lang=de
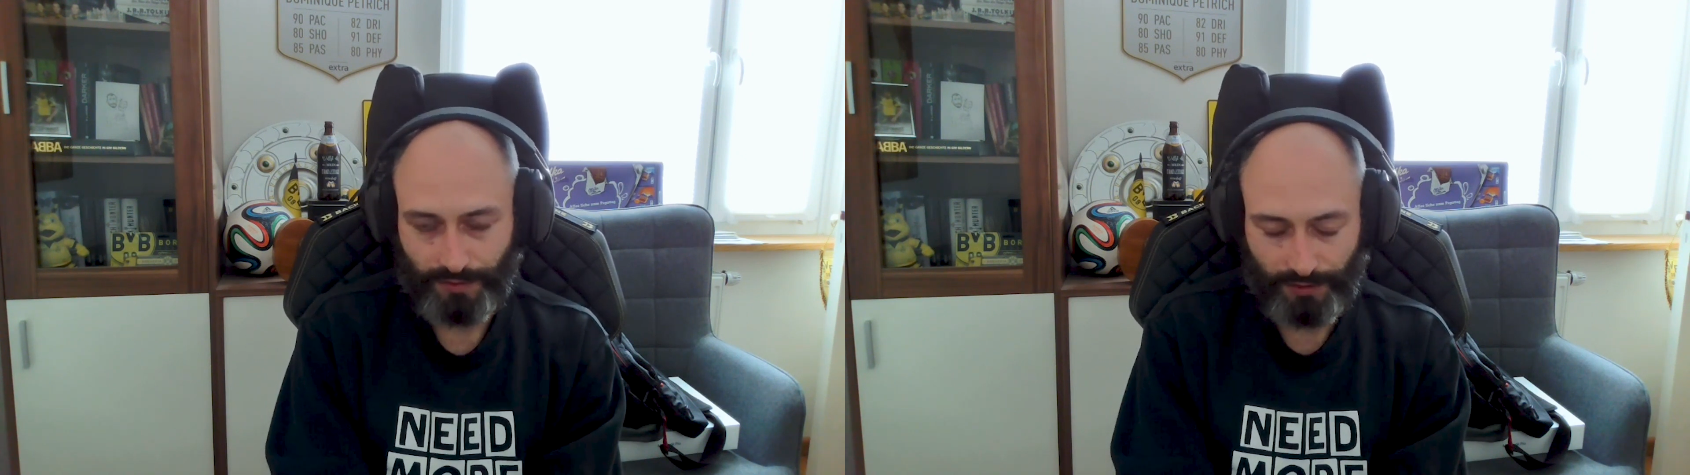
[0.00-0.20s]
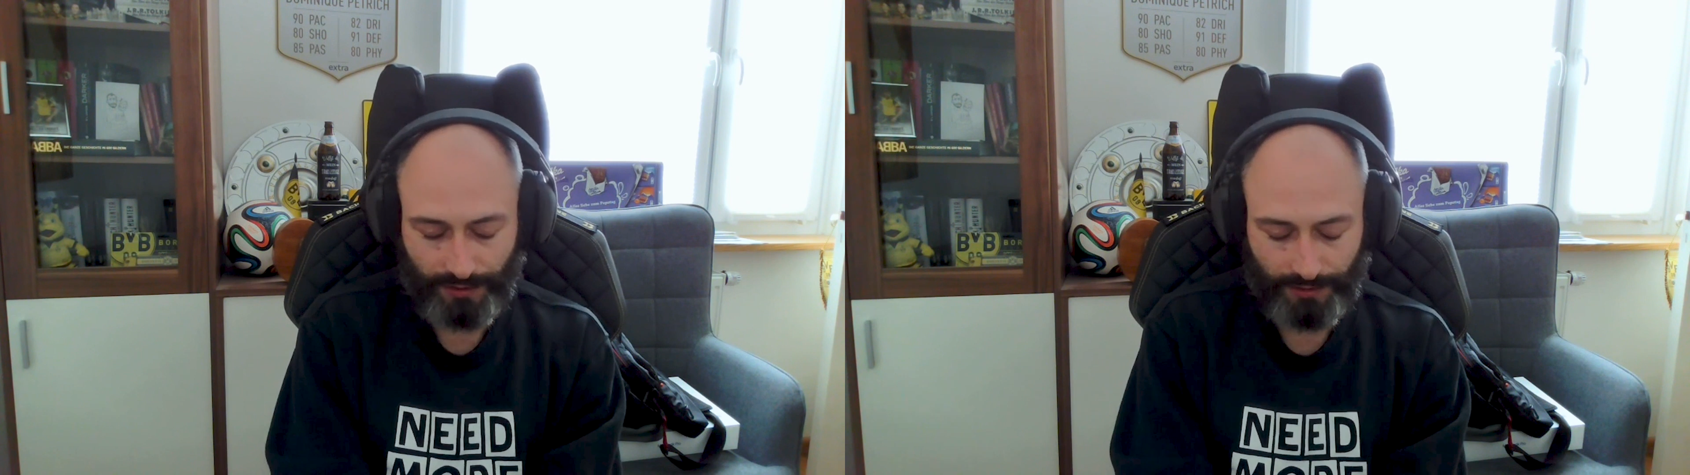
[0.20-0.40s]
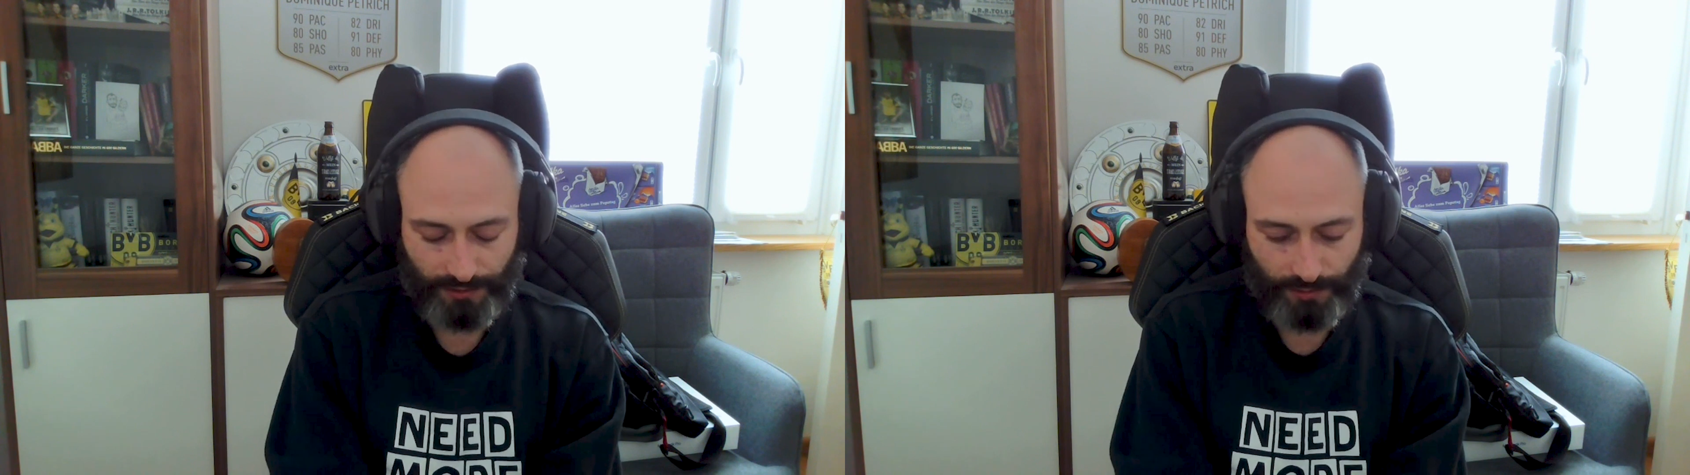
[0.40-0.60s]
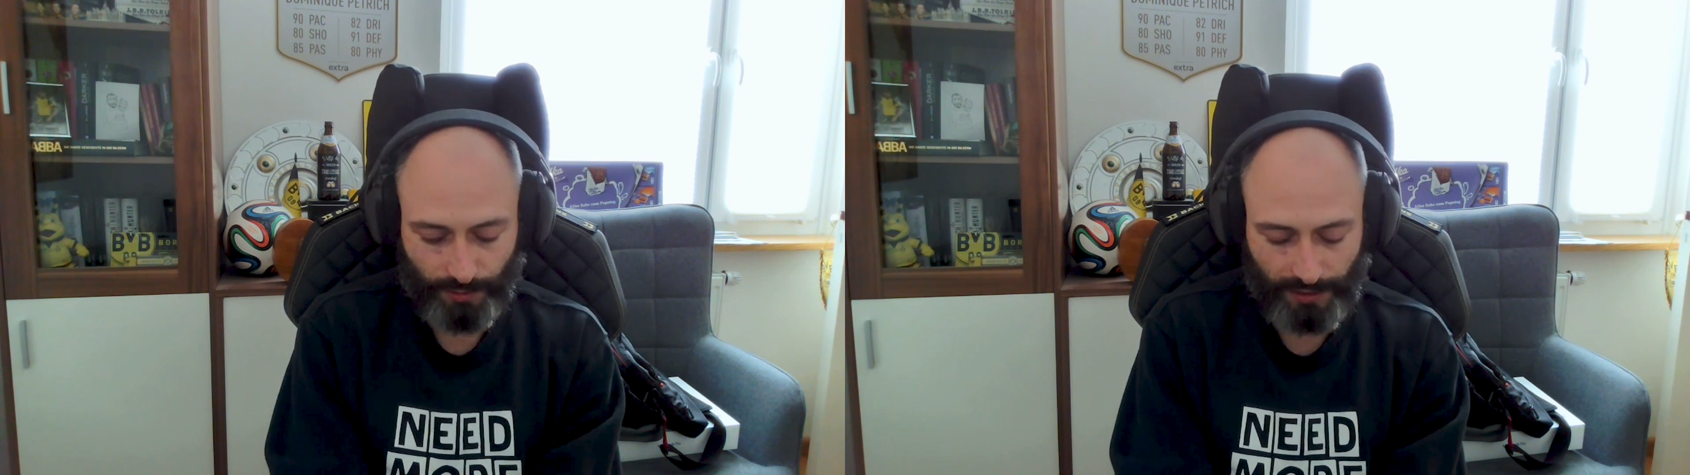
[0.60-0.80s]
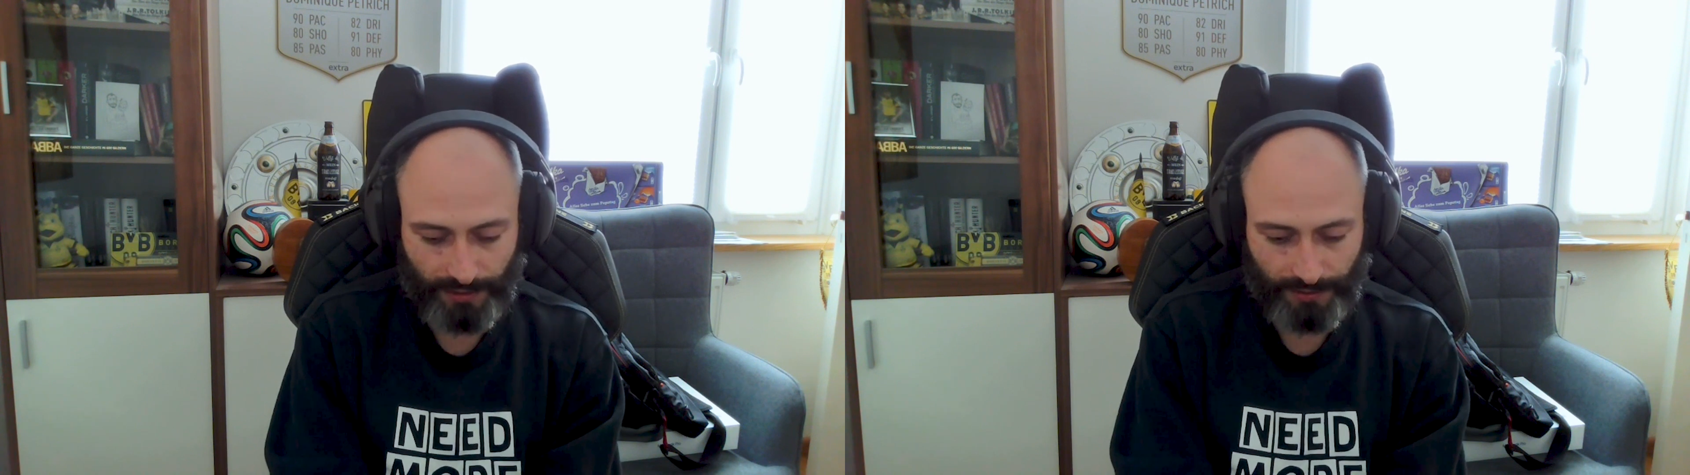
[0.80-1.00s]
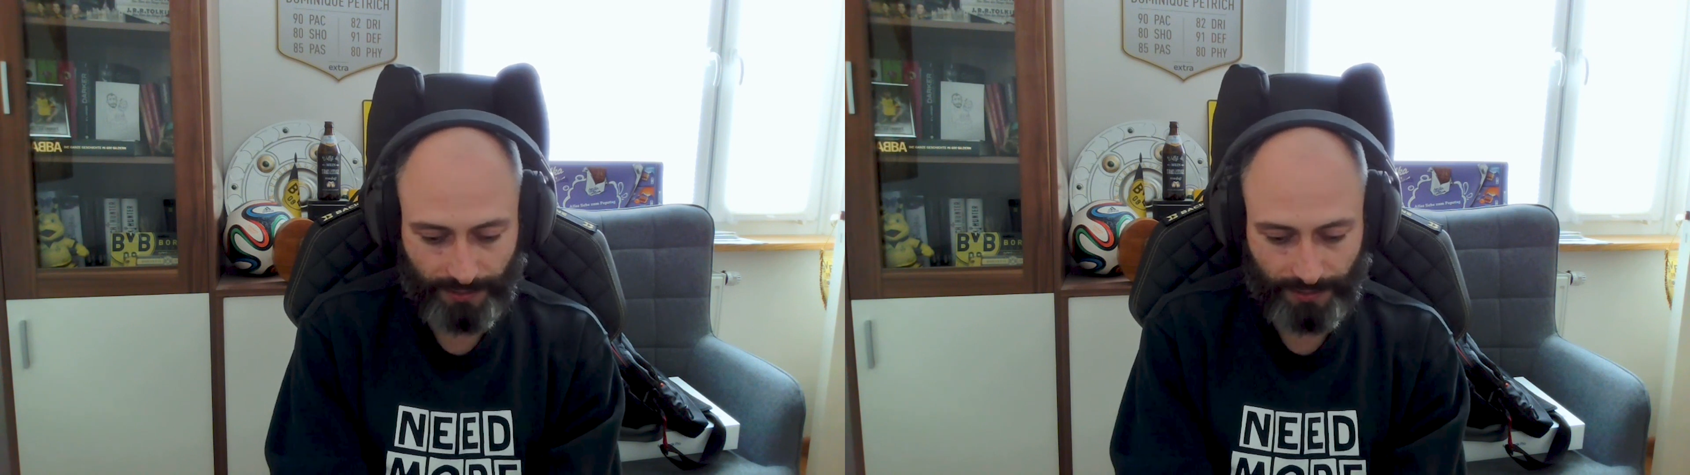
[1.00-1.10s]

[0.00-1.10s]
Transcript: äh, QA, eine